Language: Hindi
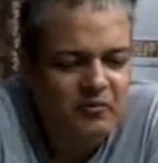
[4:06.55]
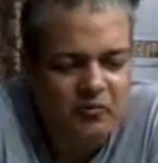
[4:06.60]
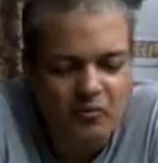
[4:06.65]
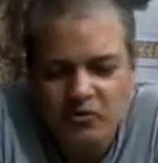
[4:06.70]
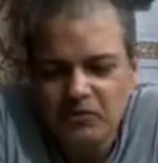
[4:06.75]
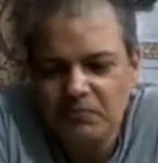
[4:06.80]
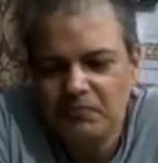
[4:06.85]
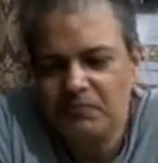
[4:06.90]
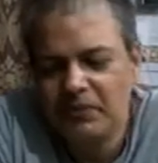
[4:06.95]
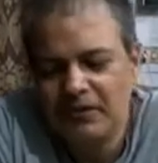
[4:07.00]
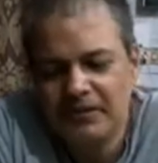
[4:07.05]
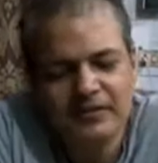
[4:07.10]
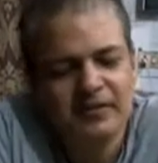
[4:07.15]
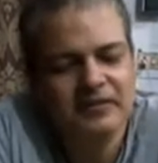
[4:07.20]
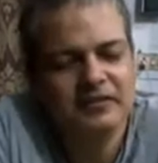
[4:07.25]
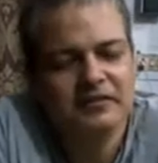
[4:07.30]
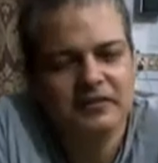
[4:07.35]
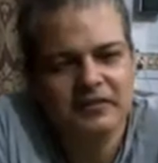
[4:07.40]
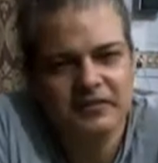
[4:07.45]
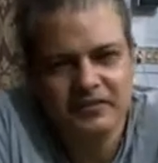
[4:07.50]
कोई बंधन
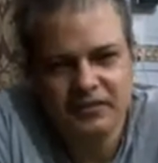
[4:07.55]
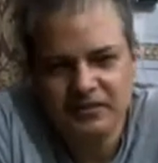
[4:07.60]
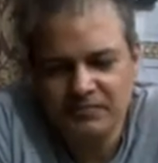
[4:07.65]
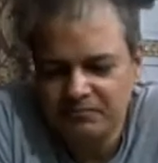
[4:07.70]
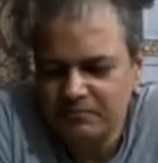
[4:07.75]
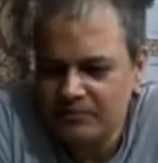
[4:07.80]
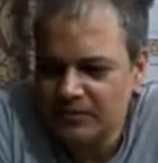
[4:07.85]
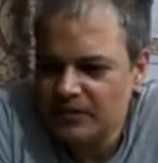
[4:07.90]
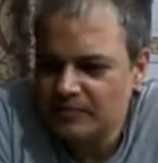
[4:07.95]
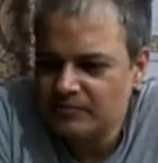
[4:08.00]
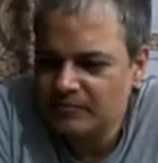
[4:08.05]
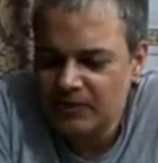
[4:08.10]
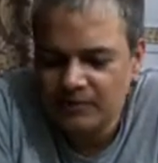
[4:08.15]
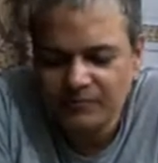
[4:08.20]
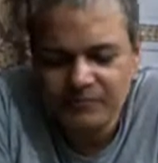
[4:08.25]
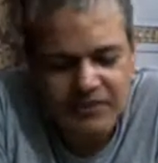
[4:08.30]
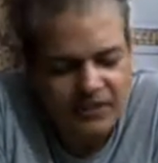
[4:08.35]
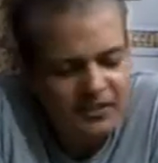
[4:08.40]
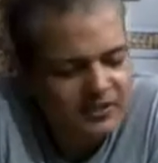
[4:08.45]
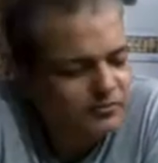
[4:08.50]
नहीं है प्रेम सब
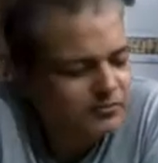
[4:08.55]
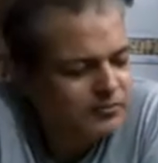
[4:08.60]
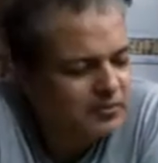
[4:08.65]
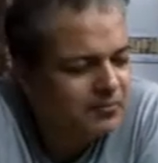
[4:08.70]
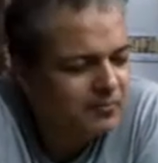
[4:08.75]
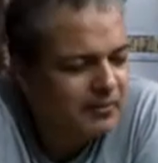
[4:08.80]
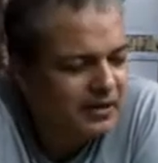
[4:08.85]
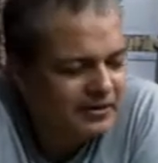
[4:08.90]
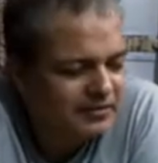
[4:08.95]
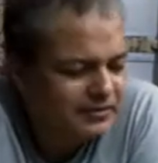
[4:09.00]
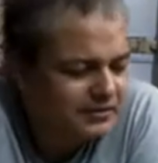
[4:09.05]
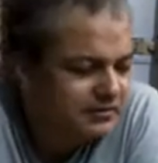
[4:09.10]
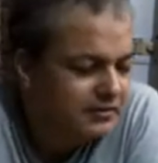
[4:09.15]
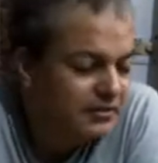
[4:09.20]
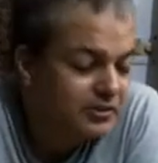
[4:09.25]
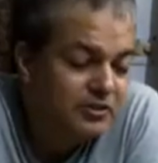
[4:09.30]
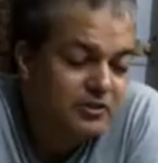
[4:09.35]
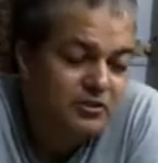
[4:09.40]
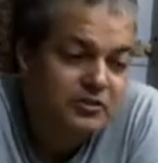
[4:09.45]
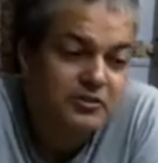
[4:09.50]
जगह तुम्हें
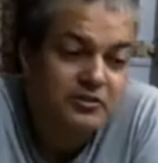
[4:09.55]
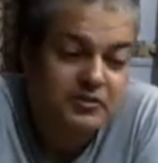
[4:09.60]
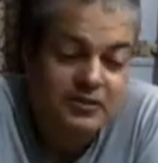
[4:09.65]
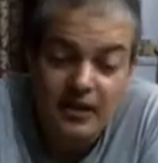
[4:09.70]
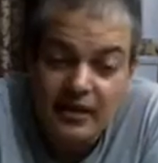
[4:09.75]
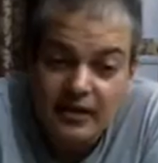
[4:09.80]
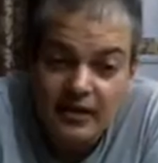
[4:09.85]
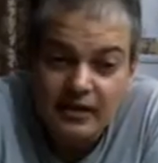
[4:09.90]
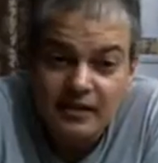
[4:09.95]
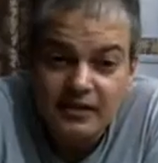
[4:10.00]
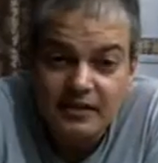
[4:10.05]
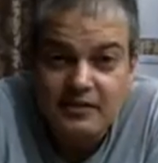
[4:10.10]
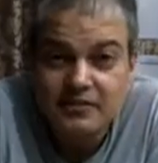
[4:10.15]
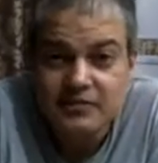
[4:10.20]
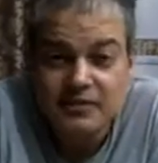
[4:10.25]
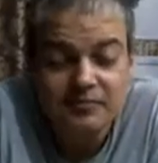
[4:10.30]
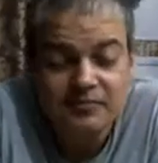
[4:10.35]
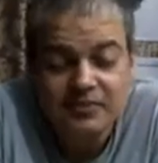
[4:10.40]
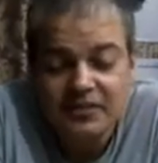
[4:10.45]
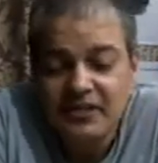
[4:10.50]
बांधता है लेकिन
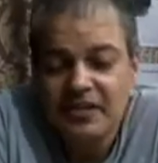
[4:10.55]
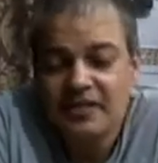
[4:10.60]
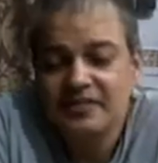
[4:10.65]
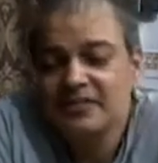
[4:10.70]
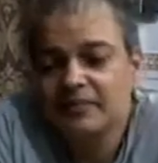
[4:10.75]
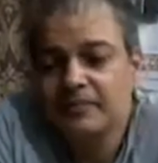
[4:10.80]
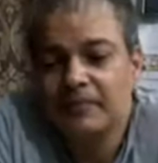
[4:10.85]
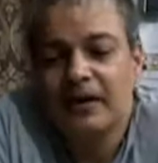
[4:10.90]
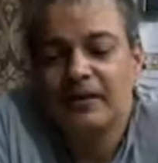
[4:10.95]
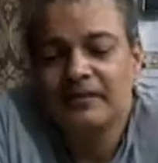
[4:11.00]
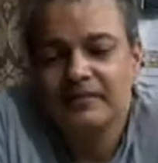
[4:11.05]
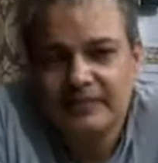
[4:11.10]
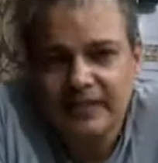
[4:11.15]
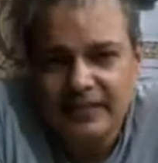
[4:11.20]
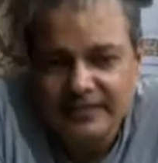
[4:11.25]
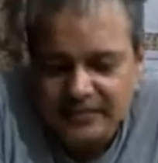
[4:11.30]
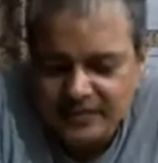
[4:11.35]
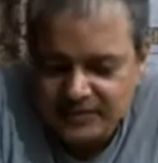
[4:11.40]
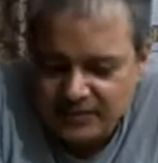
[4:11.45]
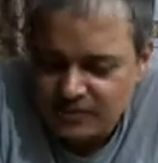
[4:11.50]
सब जगह ऐसे बांधता है
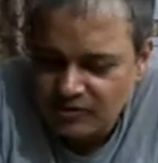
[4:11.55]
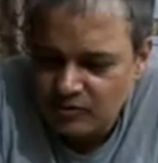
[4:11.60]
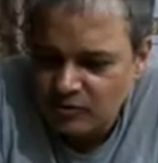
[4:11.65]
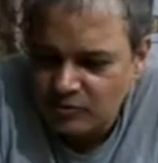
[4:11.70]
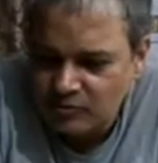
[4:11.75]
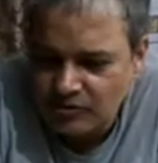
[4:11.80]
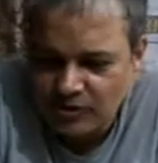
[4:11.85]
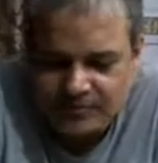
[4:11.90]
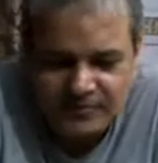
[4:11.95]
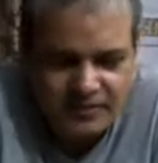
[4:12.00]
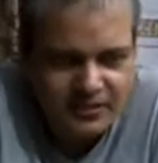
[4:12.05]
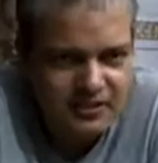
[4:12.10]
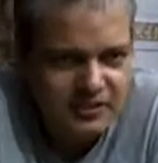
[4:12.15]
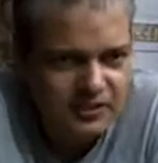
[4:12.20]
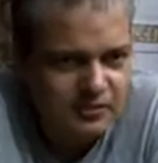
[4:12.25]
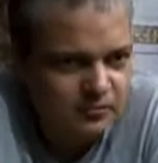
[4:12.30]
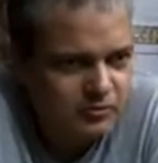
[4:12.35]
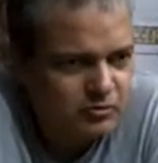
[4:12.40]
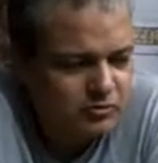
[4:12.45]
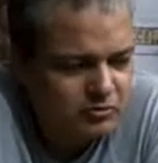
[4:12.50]
जैसे कि तुम सब जगह
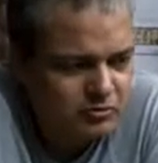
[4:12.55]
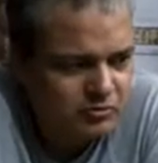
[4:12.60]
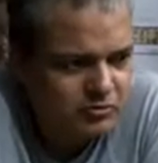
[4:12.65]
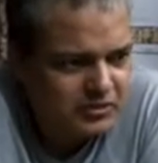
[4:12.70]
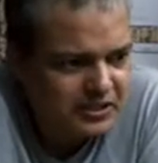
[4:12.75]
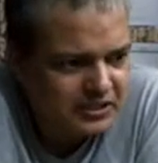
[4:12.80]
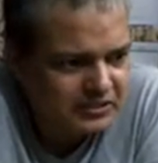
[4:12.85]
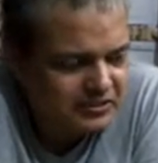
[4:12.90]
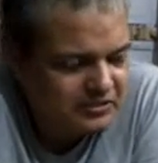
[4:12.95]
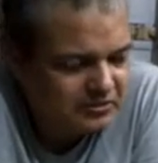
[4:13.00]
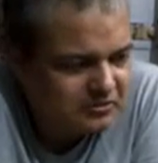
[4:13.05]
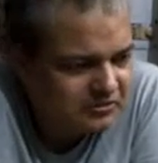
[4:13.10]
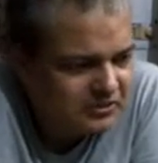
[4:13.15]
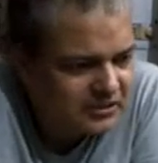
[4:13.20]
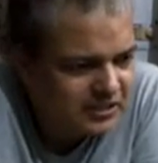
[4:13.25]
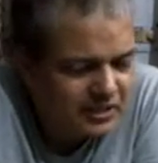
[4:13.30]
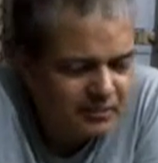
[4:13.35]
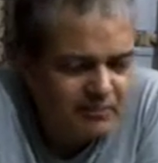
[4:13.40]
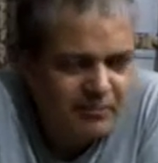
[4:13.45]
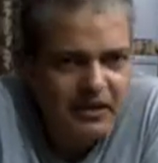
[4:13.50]
से मुक्त हो जाते हो ये
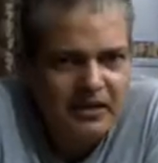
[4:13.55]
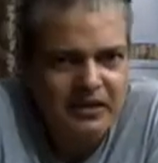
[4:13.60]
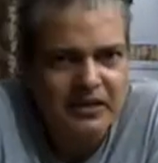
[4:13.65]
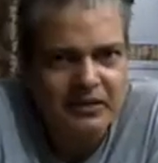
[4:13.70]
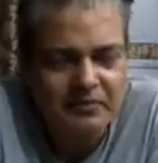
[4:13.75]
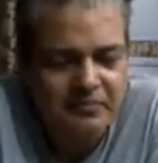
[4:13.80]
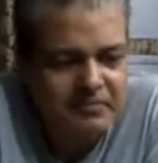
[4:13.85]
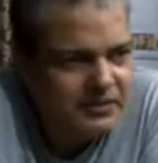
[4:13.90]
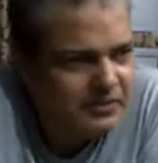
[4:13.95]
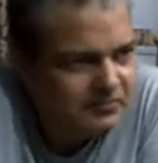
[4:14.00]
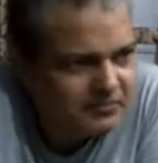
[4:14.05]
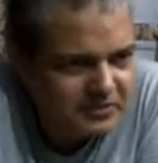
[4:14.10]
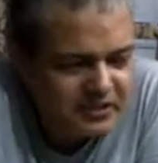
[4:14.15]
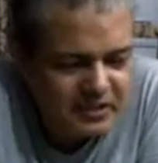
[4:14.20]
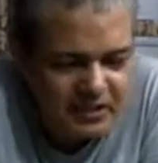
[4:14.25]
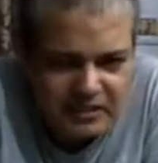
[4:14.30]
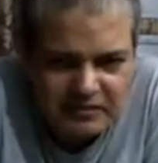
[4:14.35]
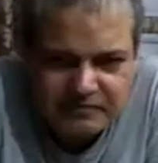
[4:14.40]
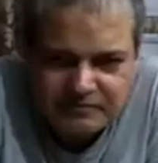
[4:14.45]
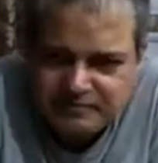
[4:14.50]
कमाल है प्रेम
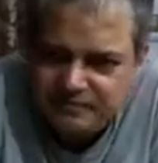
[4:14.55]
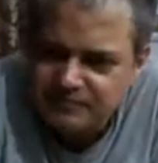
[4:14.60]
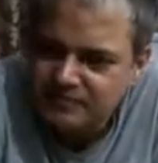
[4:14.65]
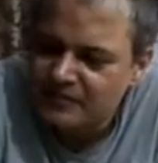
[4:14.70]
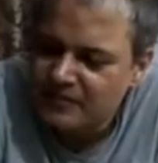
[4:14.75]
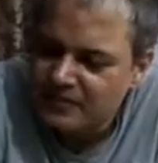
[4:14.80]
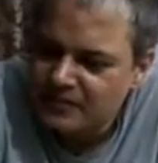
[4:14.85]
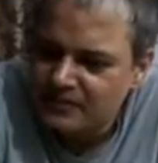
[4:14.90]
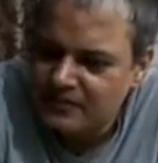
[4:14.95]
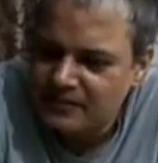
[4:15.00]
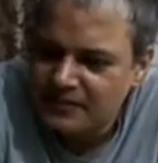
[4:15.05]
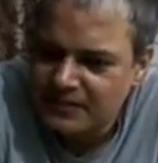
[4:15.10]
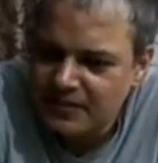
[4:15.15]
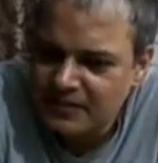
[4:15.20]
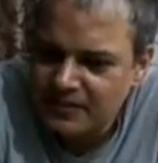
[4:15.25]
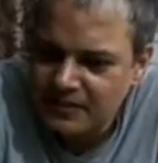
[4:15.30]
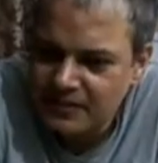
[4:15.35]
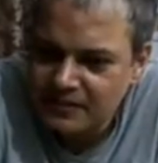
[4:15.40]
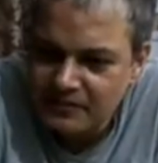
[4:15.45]
का ठीक है